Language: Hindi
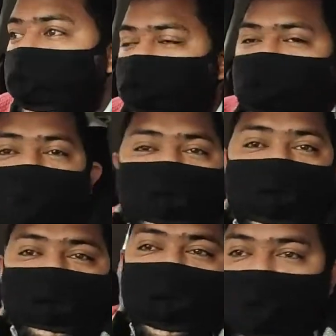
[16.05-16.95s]
कल थी 8
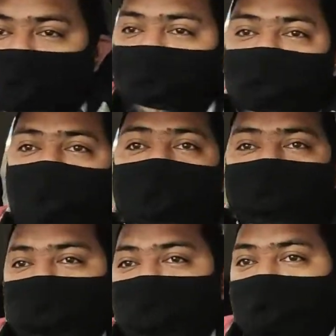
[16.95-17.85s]
जनवरी कल का ब्लॉग
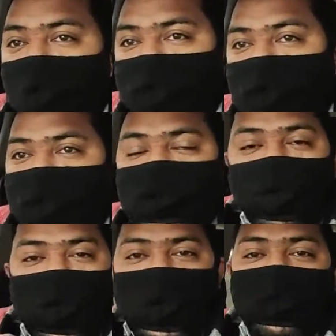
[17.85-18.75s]
आपने देखा होगा देर रात
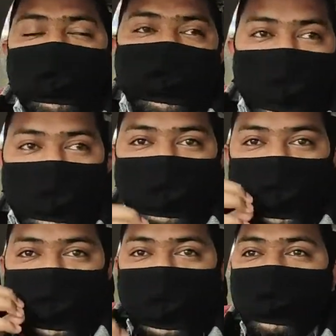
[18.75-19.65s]
को करके मैंने उसे
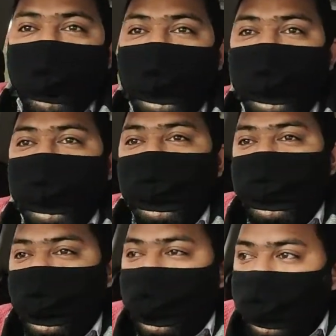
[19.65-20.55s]
देर रात को एडिट करके
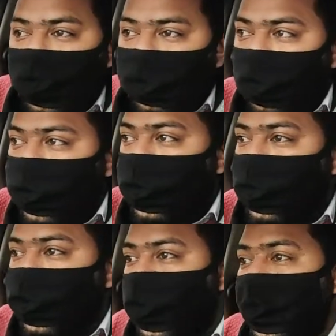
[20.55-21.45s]
देर रात को अपलोड कर
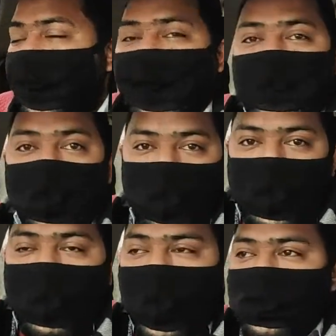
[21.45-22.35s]
दिया था तो
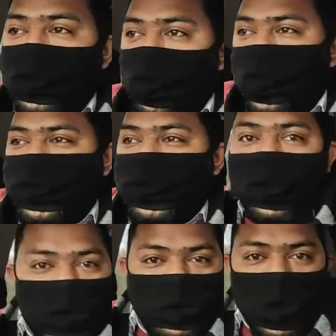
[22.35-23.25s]
कल के बाद थोड़ी सी
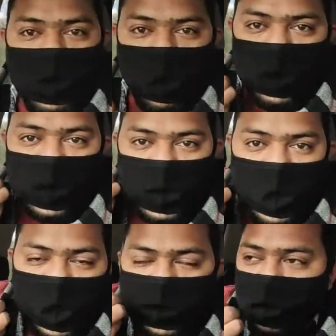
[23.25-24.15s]
तबियत जो है थोड़ी सी
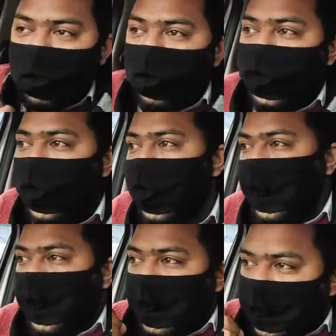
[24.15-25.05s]
ढीली जरूर हुई है
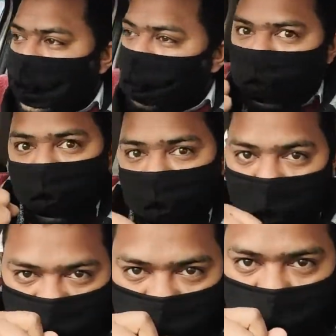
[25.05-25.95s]
लेकिन जोश
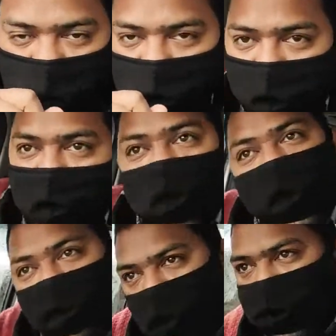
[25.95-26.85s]
जरूर अभी अभी भी वही है क्योंकि
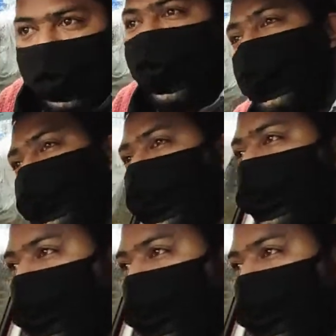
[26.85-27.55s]
भाई बहुत सारे काम करने